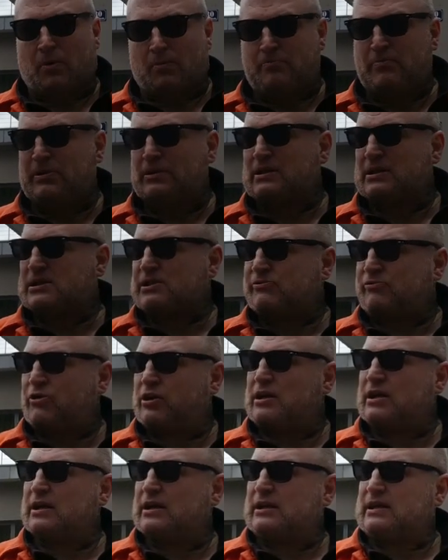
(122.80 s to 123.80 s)
ob wir das
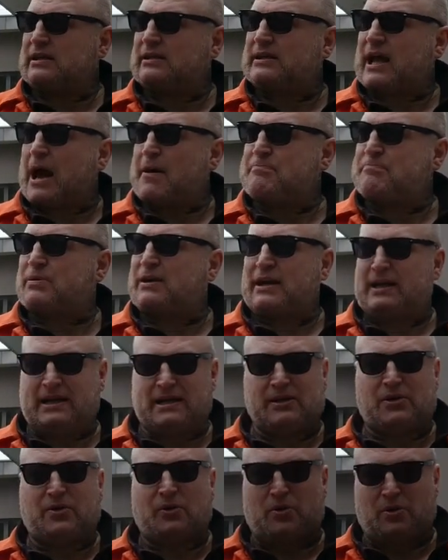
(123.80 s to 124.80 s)
vor Gericht
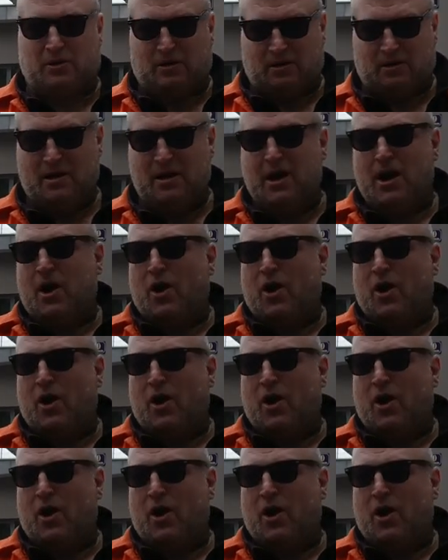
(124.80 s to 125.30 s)
abklären können,